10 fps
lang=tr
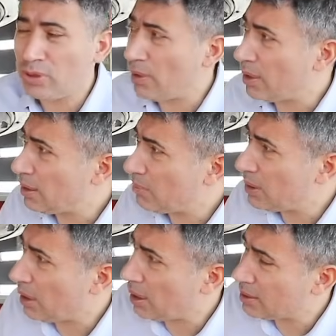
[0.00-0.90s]
civarında
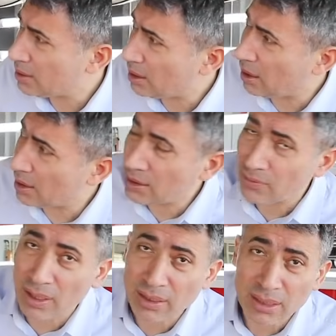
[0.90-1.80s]
bir arıza
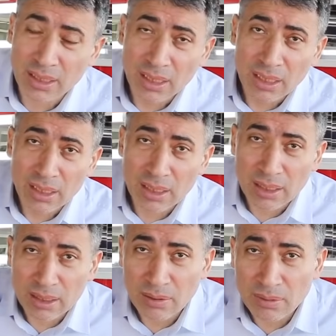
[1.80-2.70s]
kaydı var. E,
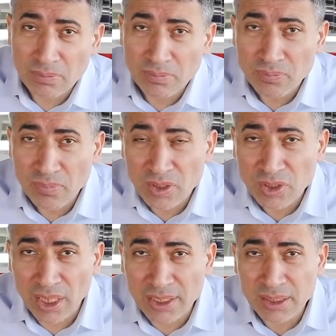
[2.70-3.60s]

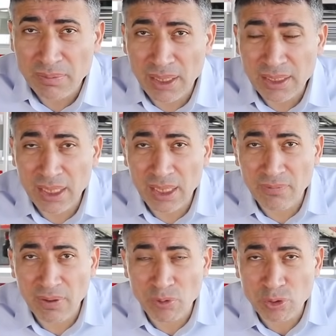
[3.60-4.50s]
Şanzımanda
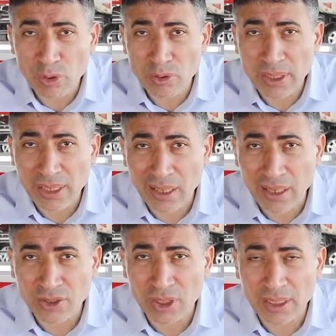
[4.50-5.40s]
ve motorda yağ
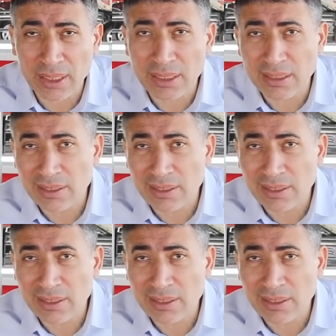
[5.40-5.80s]
kaçakları,